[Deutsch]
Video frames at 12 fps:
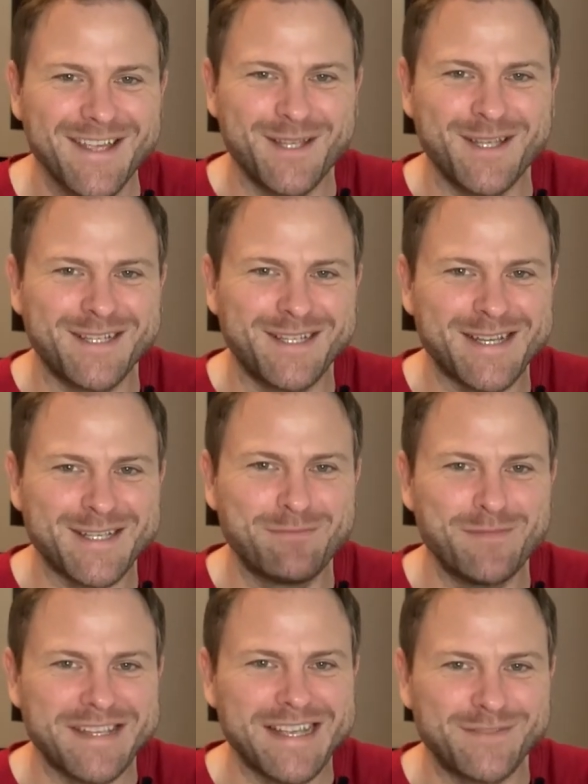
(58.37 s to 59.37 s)
ich lasse
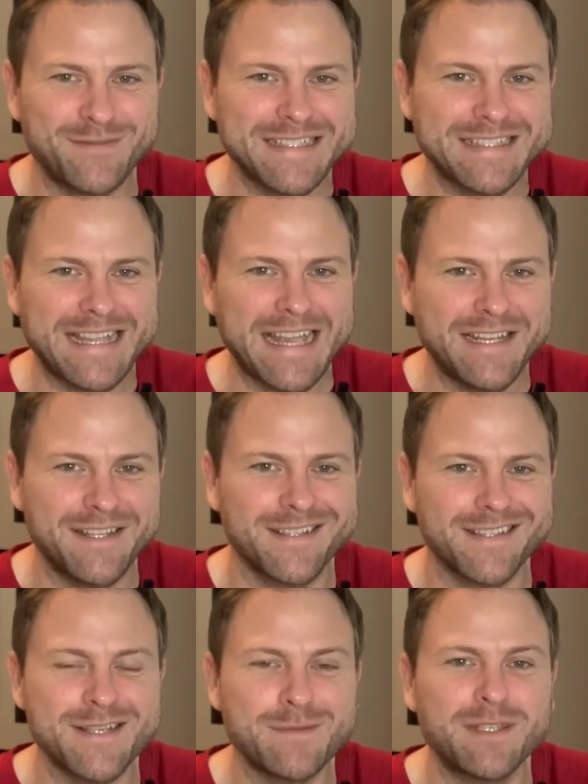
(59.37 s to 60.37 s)
mich etwas gehen, ich
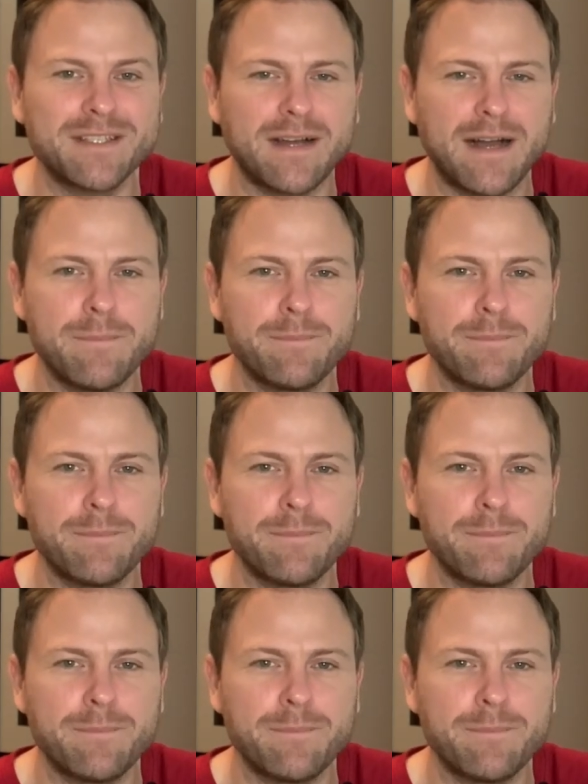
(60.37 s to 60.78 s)
lasse mich treiben